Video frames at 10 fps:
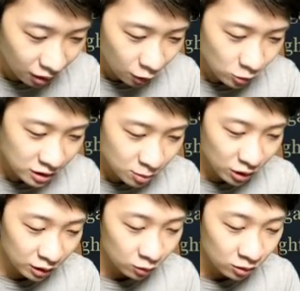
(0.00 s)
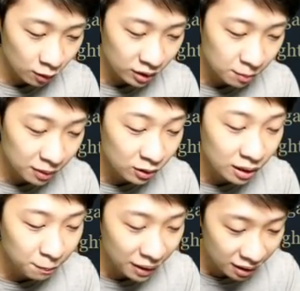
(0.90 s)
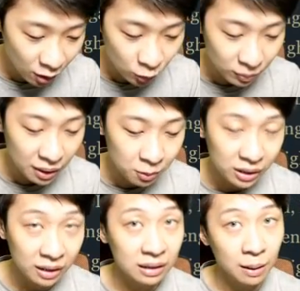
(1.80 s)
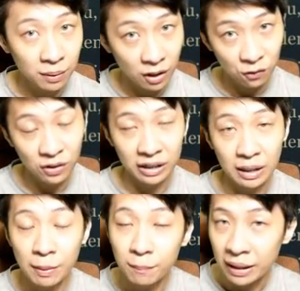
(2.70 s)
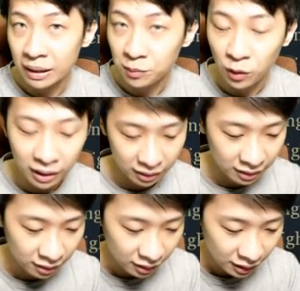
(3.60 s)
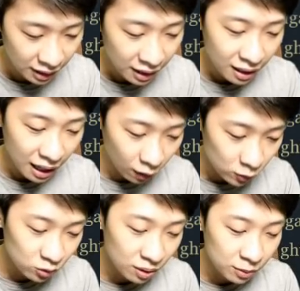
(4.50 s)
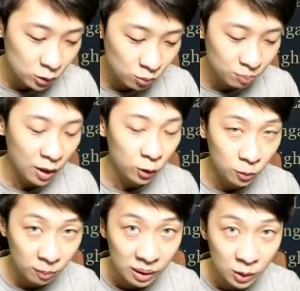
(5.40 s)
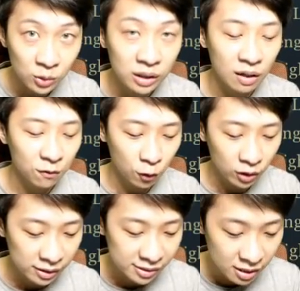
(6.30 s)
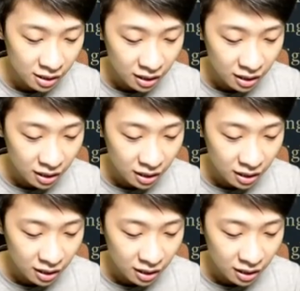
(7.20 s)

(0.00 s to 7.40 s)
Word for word: Usai semua itu, L'Oreal mengundang Paina untuk bergabung dengan Temple of Light, tapi Paina menolaknya Aku sudah bersumpah untuk melindungi Dark Forest,